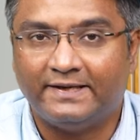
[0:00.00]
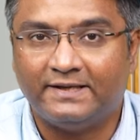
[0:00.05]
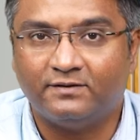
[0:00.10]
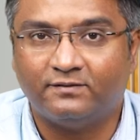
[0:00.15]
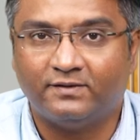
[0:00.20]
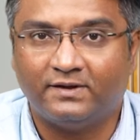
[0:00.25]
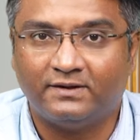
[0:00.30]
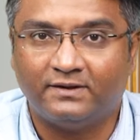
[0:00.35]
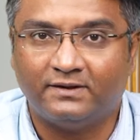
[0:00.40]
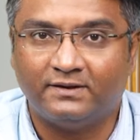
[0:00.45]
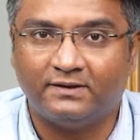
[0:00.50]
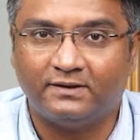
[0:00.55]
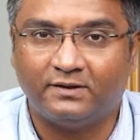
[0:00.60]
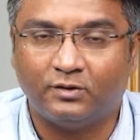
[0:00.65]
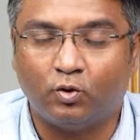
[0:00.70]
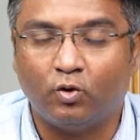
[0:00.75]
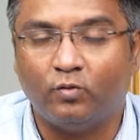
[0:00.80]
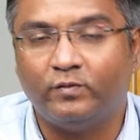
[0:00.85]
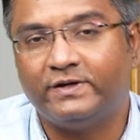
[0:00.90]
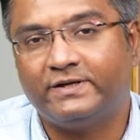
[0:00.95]
இது வந்து
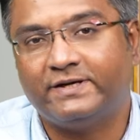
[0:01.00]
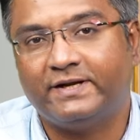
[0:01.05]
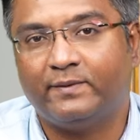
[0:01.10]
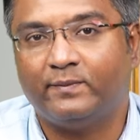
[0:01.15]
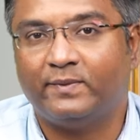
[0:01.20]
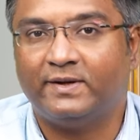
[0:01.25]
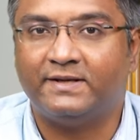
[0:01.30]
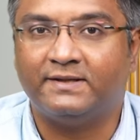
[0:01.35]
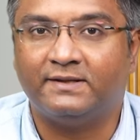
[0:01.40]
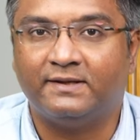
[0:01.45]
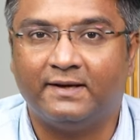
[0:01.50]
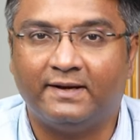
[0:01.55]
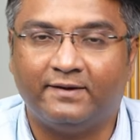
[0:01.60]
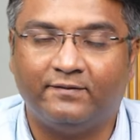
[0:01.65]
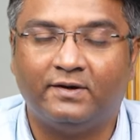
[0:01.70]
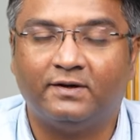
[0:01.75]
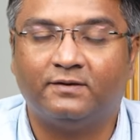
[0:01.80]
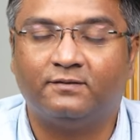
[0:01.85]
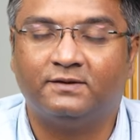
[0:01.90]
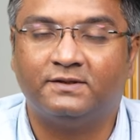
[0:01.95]
கோவிட் டைமில் இந்த
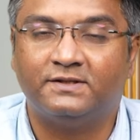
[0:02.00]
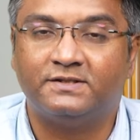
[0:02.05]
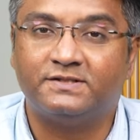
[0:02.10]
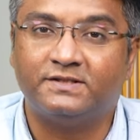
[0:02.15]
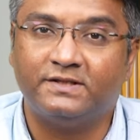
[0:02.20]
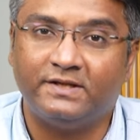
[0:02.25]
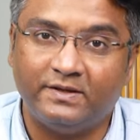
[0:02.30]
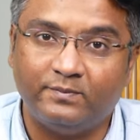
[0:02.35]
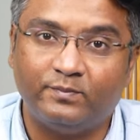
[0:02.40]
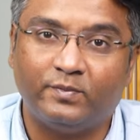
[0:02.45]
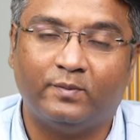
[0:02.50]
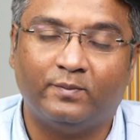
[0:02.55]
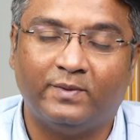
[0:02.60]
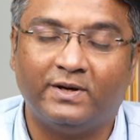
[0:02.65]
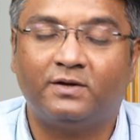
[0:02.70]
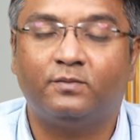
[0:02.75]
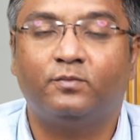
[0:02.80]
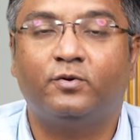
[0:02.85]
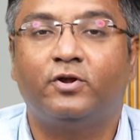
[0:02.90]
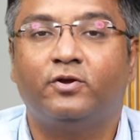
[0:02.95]
லெவலுக்கு வந்துச்சு இப்போ
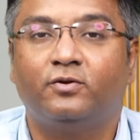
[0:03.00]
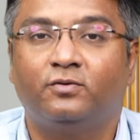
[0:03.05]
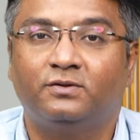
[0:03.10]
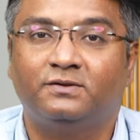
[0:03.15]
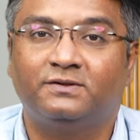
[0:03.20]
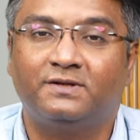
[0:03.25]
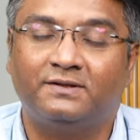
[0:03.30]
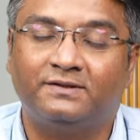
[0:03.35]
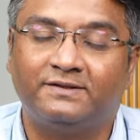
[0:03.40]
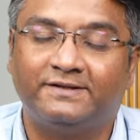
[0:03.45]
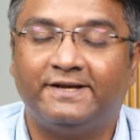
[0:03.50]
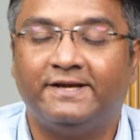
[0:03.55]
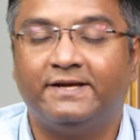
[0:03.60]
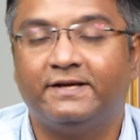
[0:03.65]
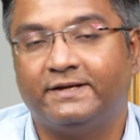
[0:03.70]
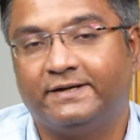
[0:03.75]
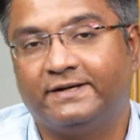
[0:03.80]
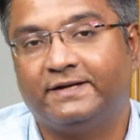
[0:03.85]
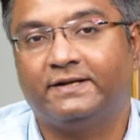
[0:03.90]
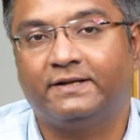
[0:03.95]
மறுபடியும் த்ரீ
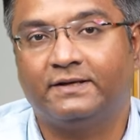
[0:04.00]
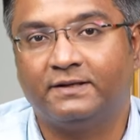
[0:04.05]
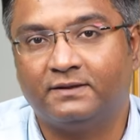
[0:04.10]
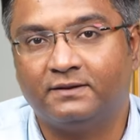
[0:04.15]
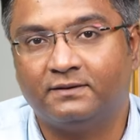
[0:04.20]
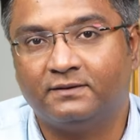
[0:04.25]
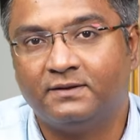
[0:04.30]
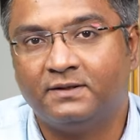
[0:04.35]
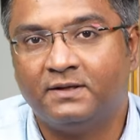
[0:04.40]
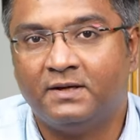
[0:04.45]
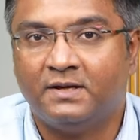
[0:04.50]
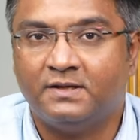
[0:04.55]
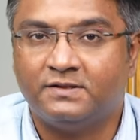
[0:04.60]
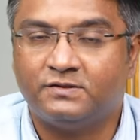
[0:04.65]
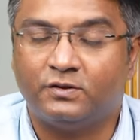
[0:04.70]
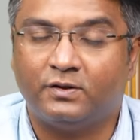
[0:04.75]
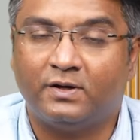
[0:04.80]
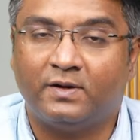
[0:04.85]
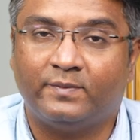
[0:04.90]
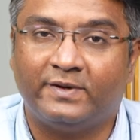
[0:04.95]
கிட்டே இருக்குது
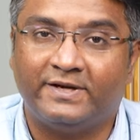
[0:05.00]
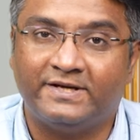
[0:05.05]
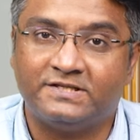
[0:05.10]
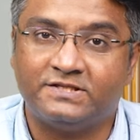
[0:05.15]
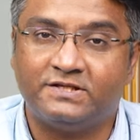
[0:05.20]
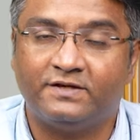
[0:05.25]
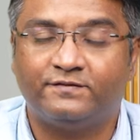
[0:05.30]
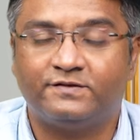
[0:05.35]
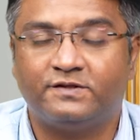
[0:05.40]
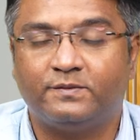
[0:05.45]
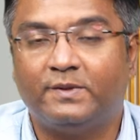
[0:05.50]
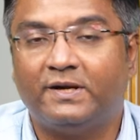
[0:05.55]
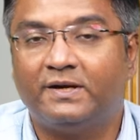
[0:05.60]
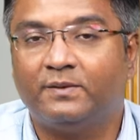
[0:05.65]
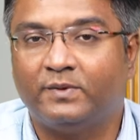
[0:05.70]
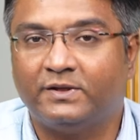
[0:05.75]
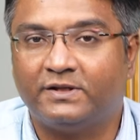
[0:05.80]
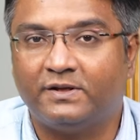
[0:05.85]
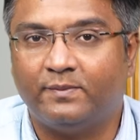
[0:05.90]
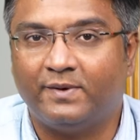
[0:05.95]
ஸோ நம்ம ஹெச்டிஎஃப்சி
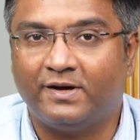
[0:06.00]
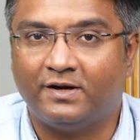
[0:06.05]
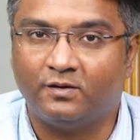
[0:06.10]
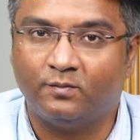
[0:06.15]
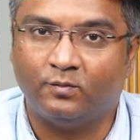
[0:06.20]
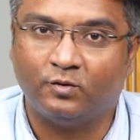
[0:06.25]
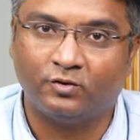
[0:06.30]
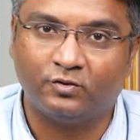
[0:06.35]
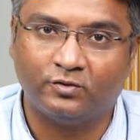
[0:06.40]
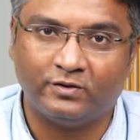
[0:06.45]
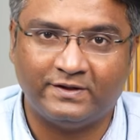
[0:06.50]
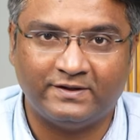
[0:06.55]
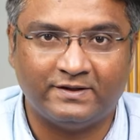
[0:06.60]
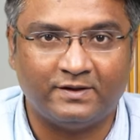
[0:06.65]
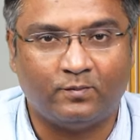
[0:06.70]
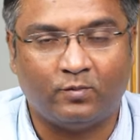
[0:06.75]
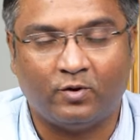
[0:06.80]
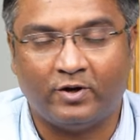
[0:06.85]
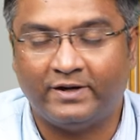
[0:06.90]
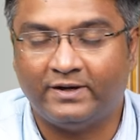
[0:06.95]
பேங்க் பற்றி பார்க்கும் போதும்
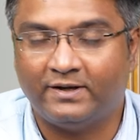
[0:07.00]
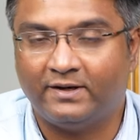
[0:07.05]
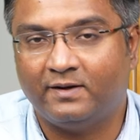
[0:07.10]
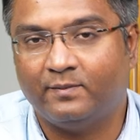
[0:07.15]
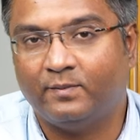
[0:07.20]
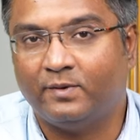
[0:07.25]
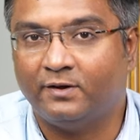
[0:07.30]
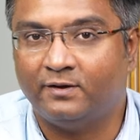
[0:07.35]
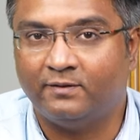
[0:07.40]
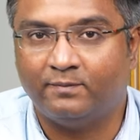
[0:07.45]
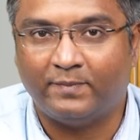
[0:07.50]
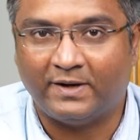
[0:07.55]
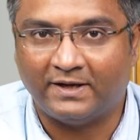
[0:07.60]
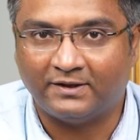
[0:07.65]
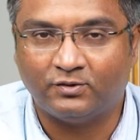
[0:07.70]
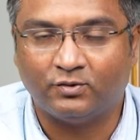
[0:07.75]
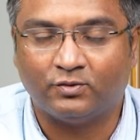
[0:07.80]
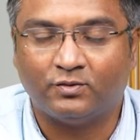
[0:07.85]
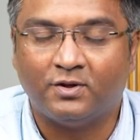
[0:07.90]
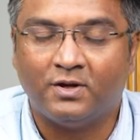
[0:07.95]
இந்த பாயிண்ட்டை நம்ம
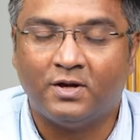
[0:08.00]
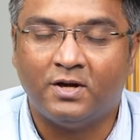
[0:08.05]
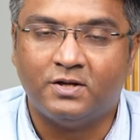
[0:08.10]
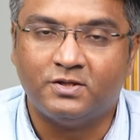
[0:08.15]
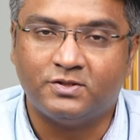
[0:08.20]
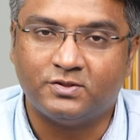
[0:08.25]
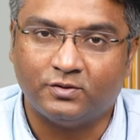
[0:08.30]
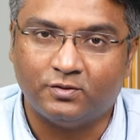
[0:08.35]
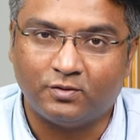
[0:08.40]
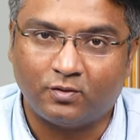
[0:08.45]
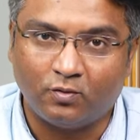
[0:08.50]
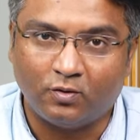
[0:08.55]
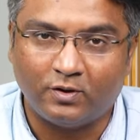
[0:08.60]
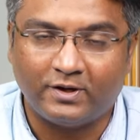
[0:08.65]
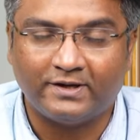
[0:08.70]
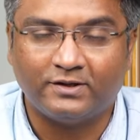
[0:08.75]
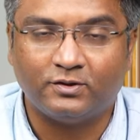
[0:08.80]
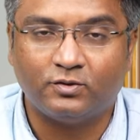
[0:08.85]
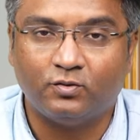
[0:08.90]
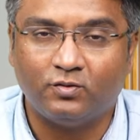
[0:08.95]
பார்த்தோம் ஸோ
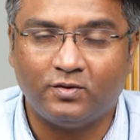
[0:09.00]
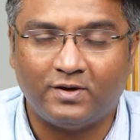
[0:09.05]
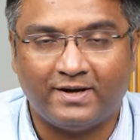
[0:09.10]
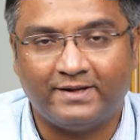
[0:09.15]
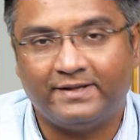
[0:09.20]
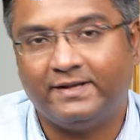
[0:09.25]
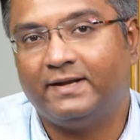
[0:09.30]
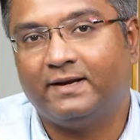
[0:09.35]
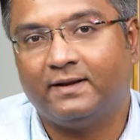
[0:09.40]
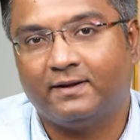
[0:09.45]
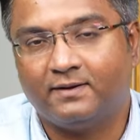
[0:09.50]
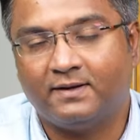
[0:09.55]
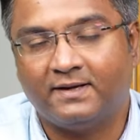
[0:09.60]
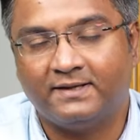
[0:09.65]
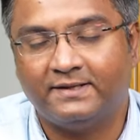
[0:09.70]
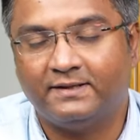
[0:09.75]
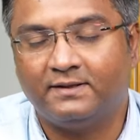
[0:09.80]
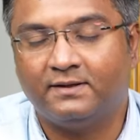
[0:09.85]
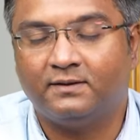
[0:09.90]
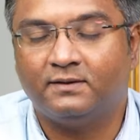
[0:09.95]
கோட்டக்கும் அதே
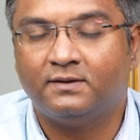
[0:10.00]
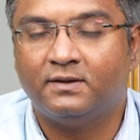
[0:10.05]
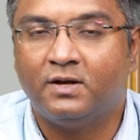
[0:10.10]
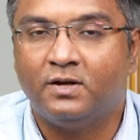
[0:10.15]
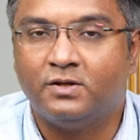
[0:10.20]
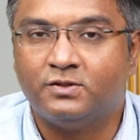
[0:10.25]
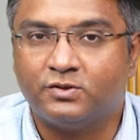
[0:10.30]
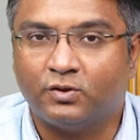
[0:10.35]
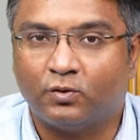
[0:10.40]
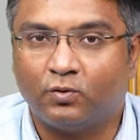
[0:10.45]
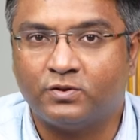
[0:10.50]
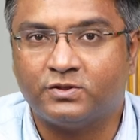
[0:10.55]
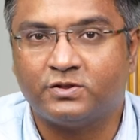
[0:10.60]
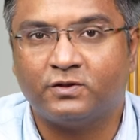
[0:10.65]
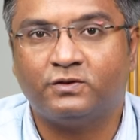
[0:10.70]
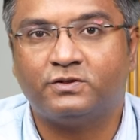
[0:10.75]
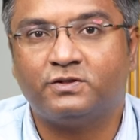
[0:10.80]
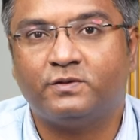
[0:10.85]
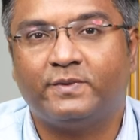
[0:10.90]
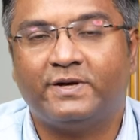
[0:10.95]
அதே தான் ஸோ
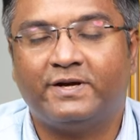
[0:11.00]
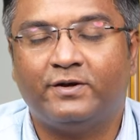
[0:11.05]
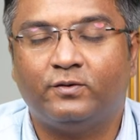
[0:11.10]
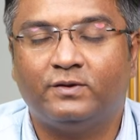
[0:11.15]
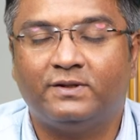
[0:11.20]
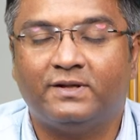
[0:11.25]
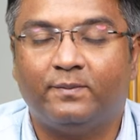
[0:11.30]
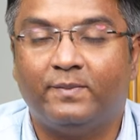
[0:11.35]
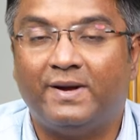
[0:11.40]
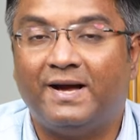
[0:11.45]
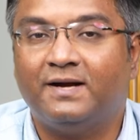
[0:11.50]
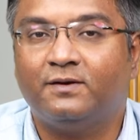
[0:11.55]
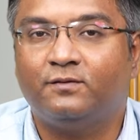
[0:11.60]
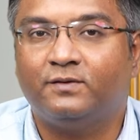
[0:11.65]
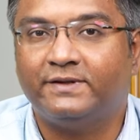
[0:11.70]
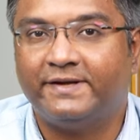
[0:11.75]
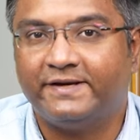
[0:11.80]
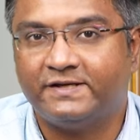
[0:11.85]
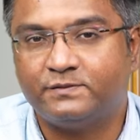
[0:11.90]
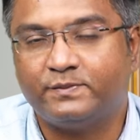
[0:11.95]
கொஞ்சம் கொஞ்சமாக இந்த
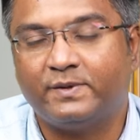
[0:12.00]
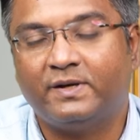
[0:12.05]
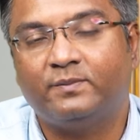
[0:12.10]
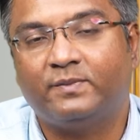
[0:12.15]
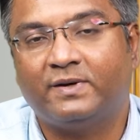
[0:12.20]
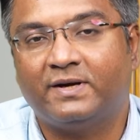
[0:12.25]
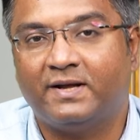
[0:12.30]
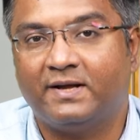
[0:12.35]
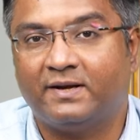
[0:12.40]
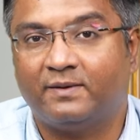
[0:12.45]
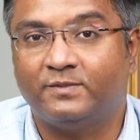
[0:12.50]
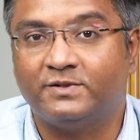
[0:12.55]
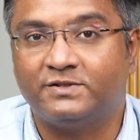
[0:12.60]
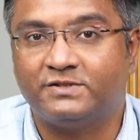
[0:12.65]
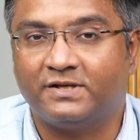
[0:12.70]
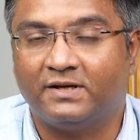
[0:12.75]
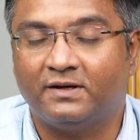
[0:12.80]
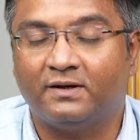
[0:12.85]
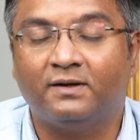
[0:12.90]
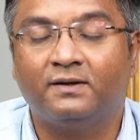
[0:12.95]
பேங்க் வந்து எக்ஸ்பேண்ட் பண்ண
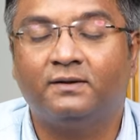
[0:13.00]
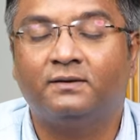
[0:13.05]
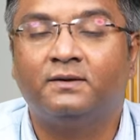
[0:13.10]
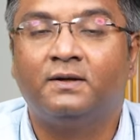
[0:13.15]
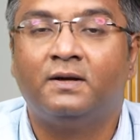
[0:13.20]
ஆரம்பித்தாங்க